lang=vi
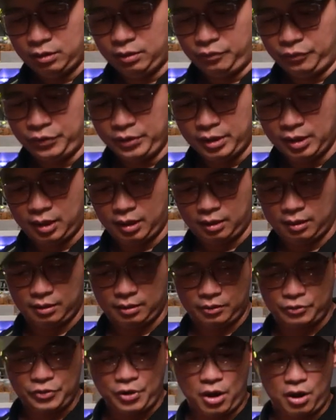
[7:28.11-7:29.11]
nữa
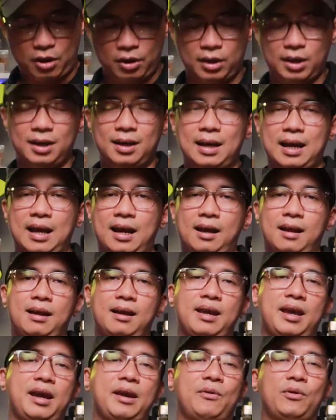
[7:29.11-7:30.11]
đó là
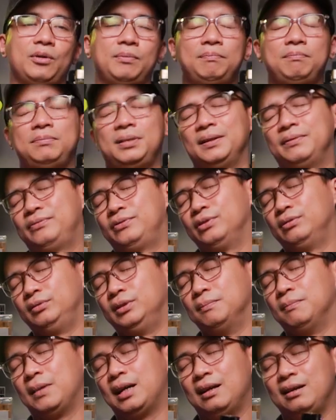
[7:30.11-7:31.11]
Herod Perfume
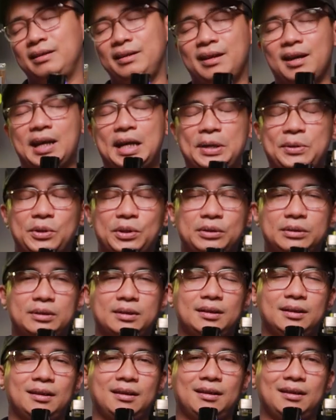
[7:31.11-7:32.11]
de Mali Herod
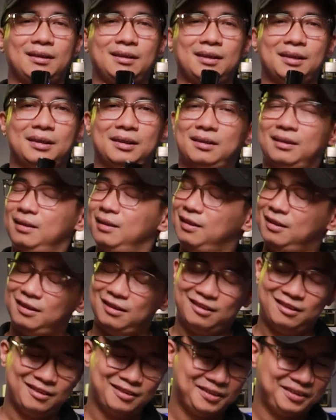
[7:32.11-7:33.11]

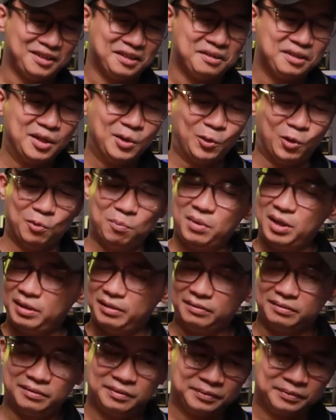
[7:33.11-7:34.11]
tình yêu của mình